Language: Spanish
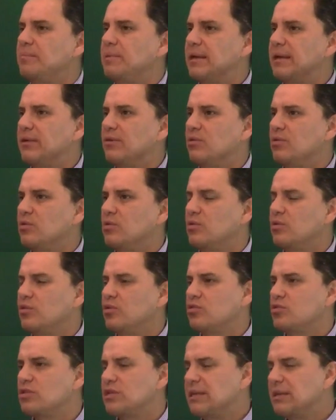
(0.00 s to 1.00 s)
pero
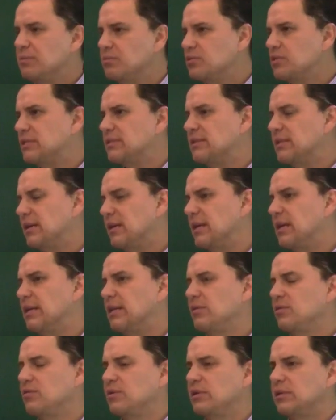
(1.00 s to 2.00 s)
nos seguimos
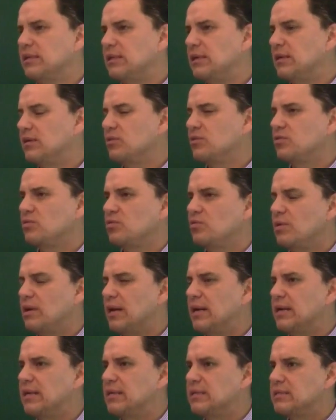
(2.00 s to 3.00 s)
estancando entre los
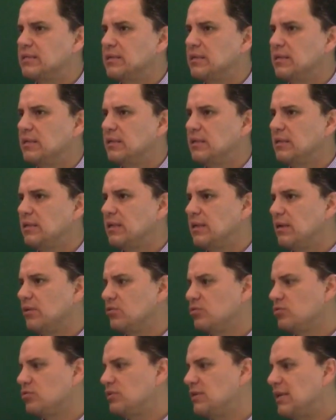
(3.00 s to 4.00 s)
lugares de
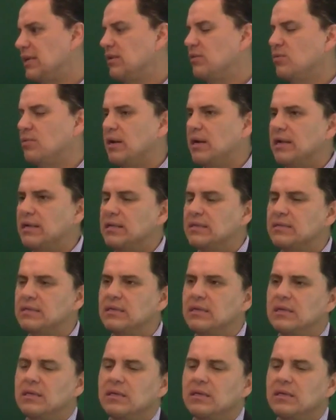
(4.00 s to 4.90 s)
los 10 lugares